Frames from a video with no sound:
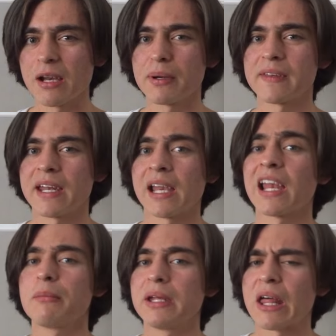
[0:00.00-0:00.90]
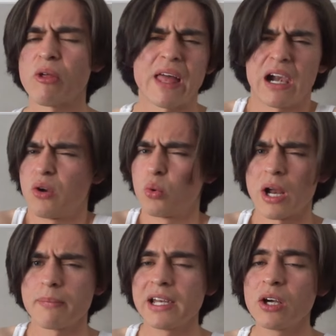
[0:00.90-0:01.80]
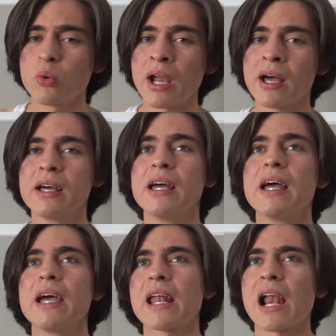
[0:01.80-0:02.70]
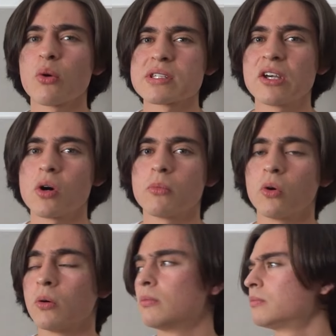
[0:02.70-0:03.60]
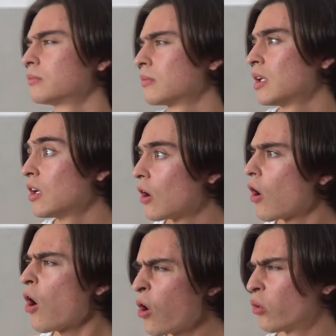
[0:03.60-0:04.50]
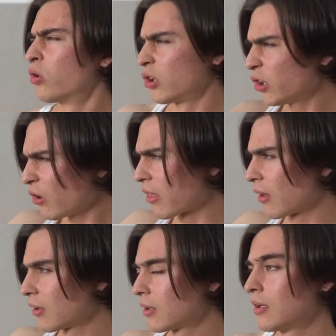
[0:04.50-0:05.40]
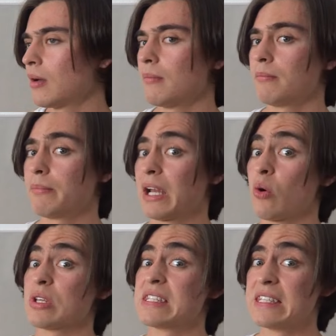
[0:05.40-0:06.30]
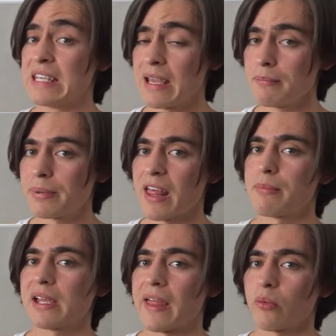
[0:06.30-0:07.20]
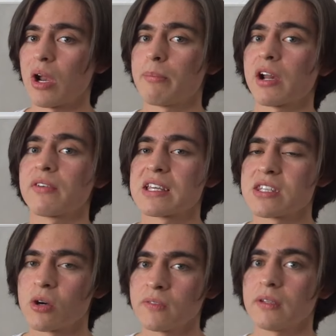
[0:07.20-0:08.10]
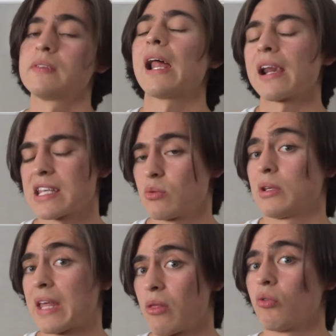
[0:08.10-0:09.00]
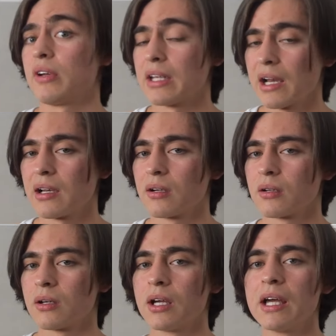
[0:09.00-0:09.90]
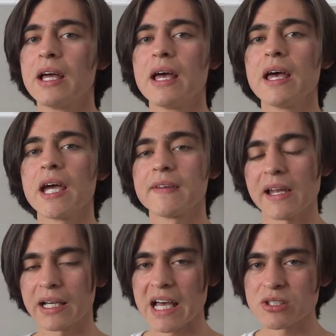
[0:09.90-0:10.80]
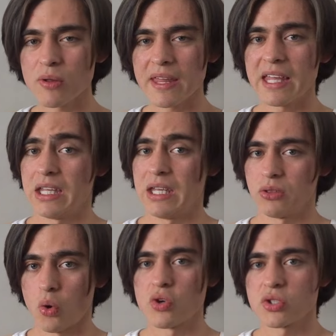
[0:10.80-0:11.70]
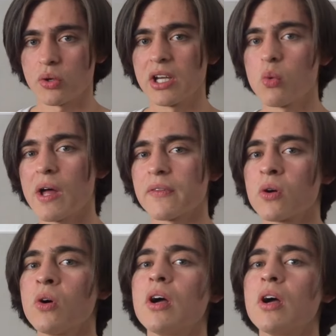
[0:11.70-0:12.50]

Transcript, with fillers: el material eliminado de alguna película, era algo así como, oh, good, pero siempre admirando la perfección del resultado final. En el caso de Toy Story 4,